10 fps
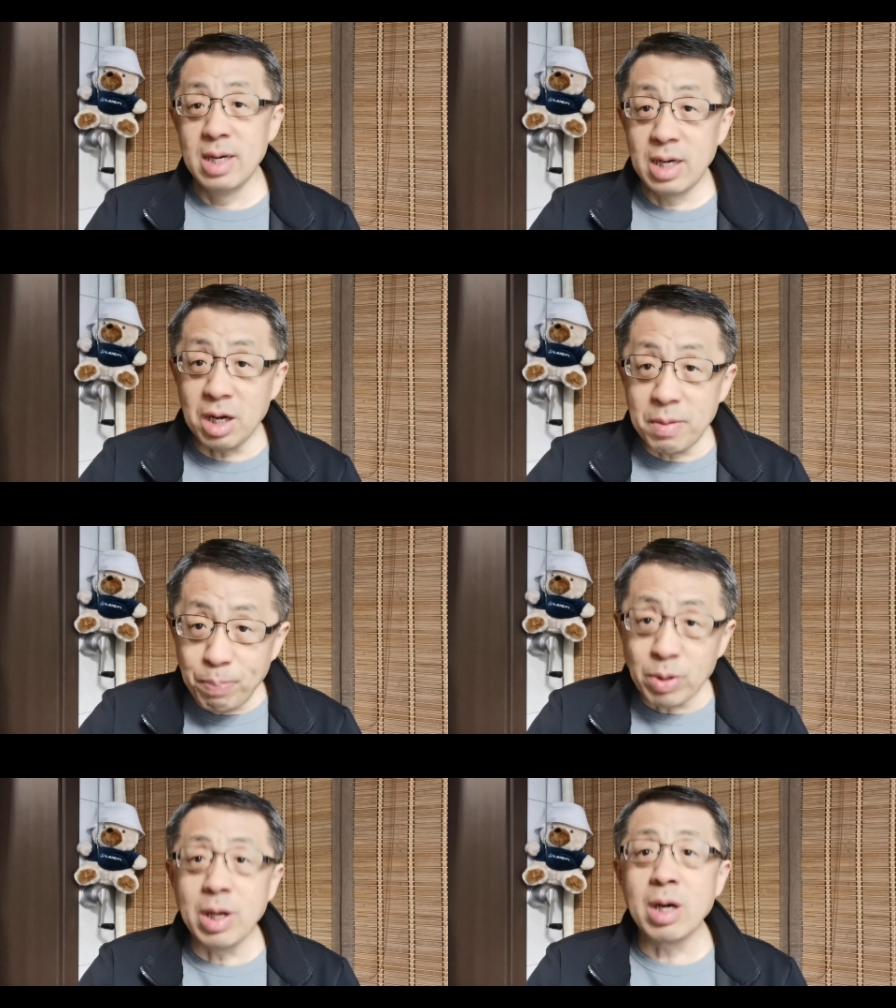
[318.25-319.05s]
让你
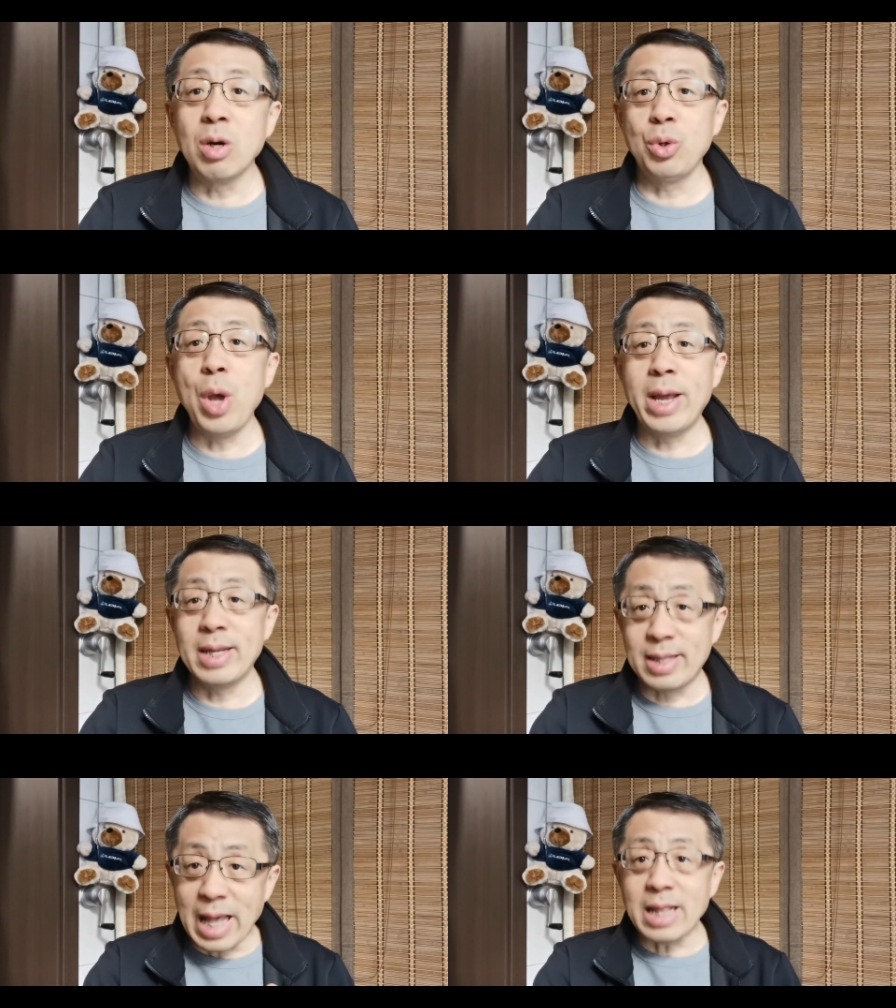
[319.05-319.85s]
不能够愿意
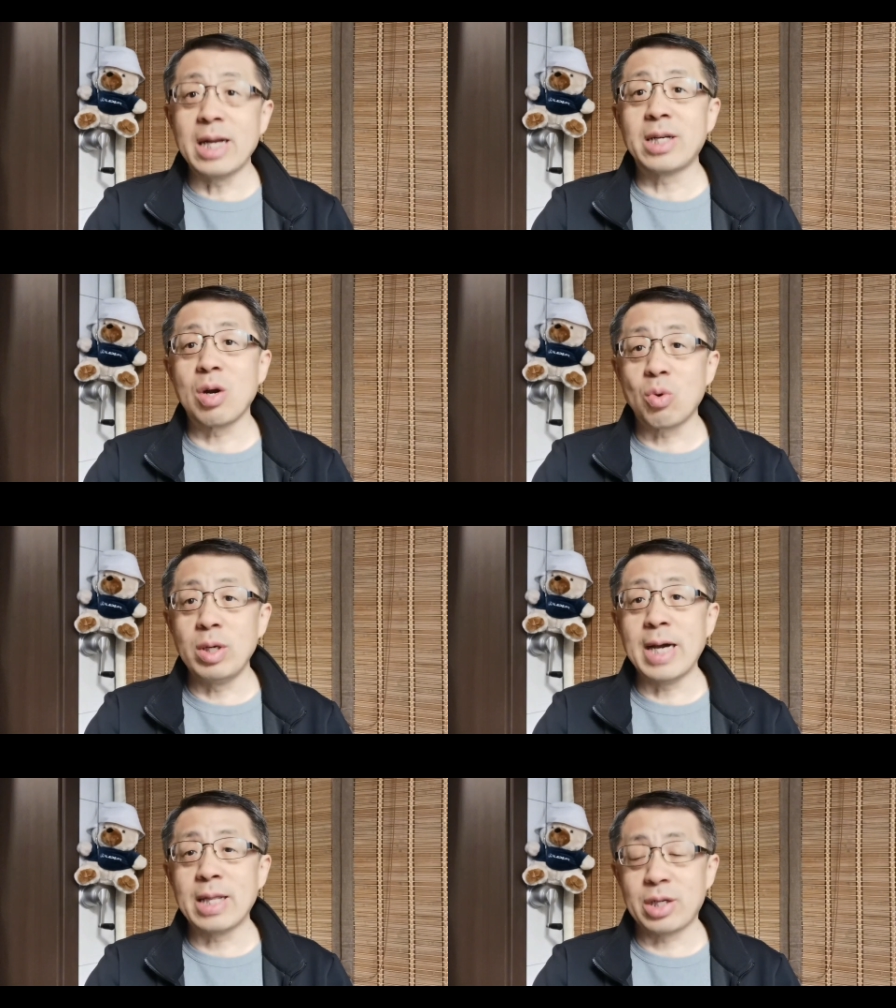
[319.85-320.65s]
待在这个国
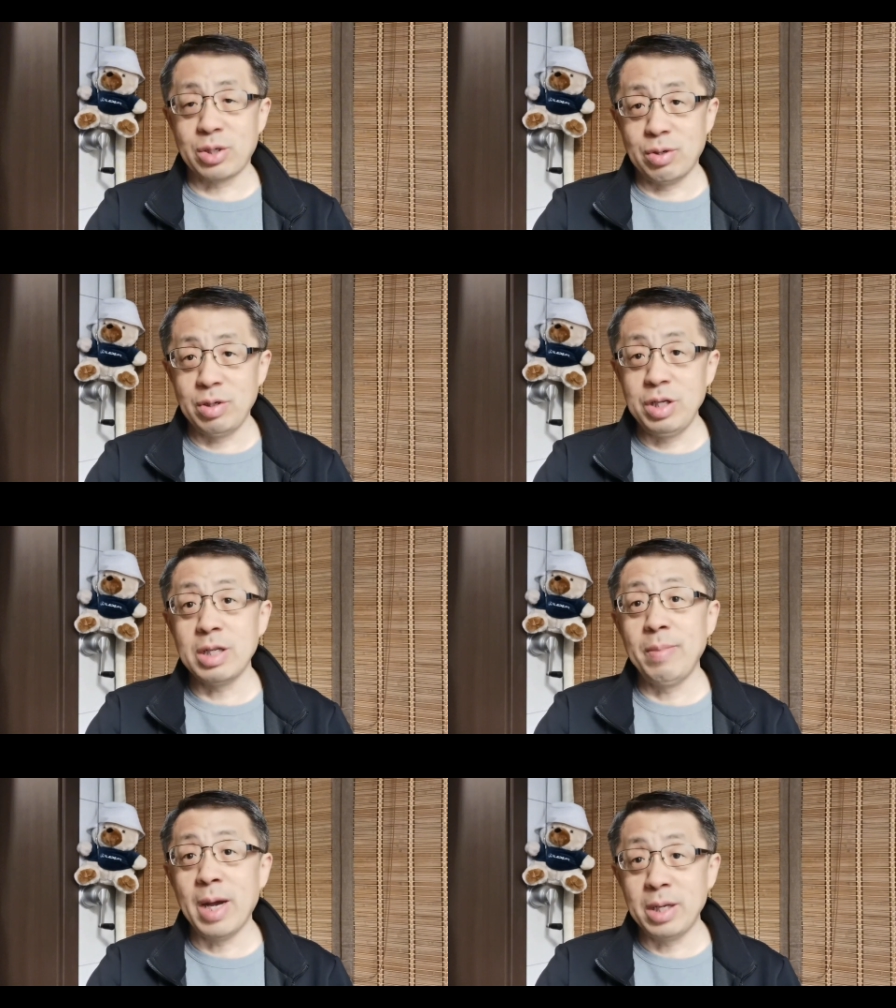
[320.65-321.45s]
家的时候，你
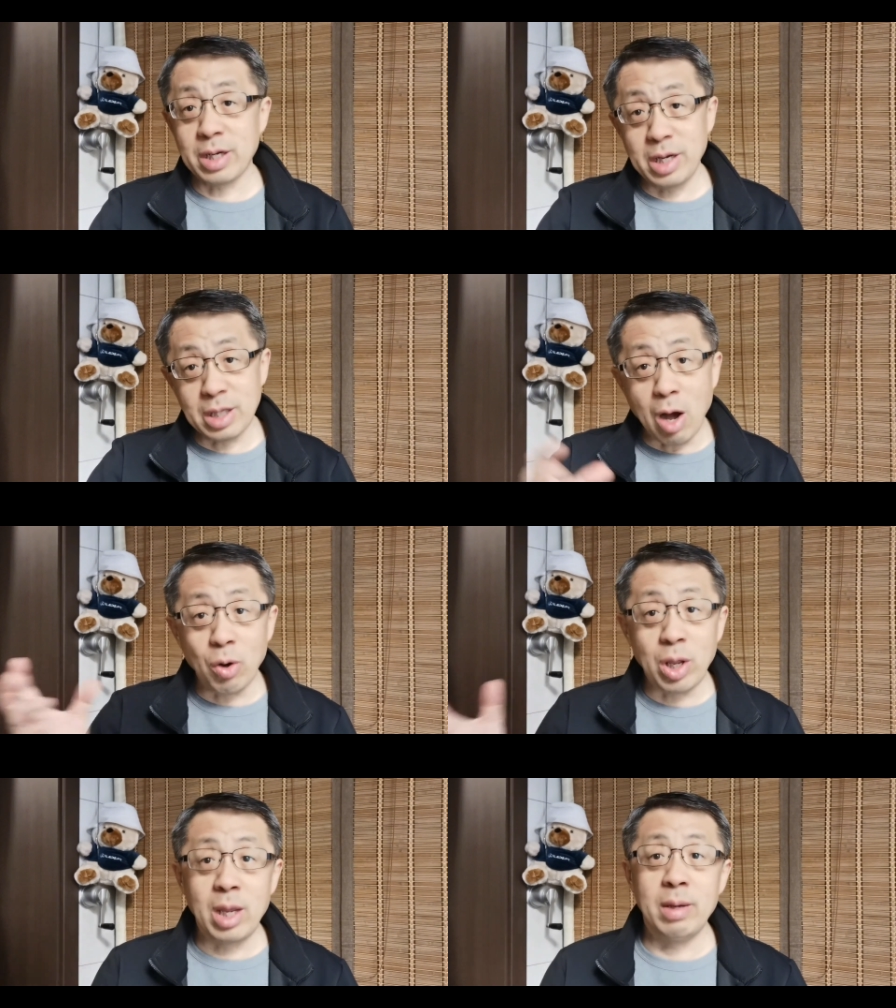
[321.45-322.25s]
怎么样？你可以逃
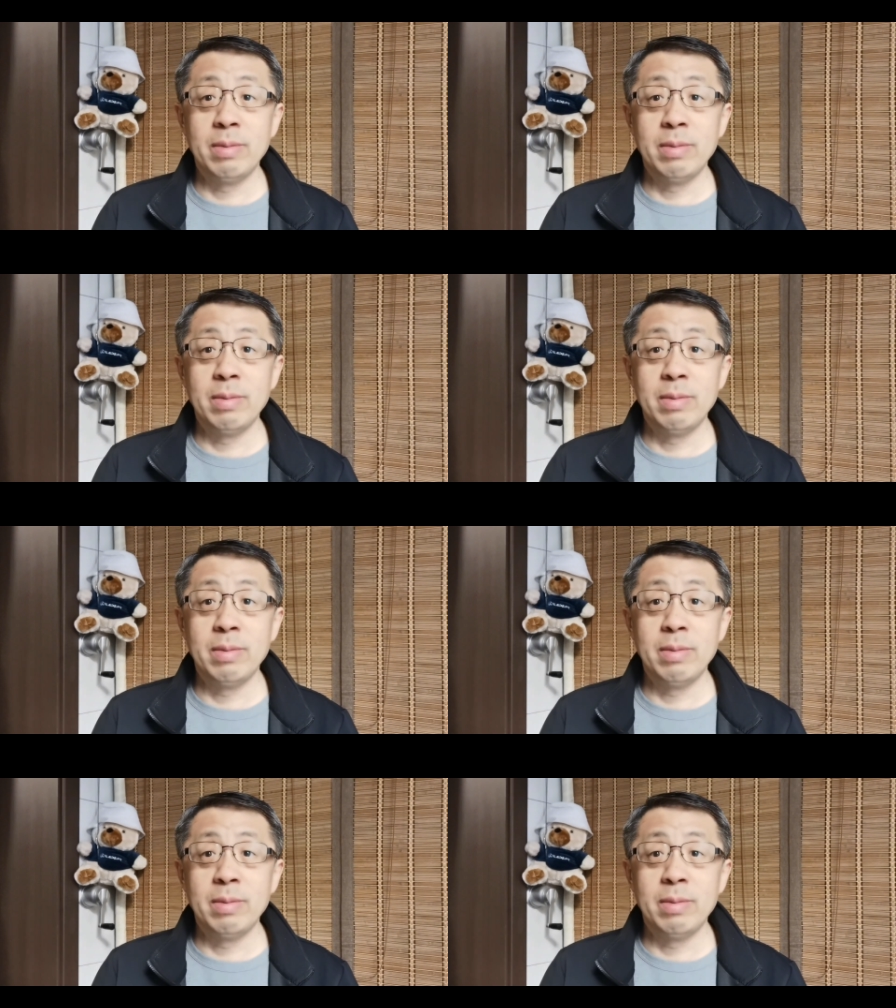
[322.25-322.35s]
离。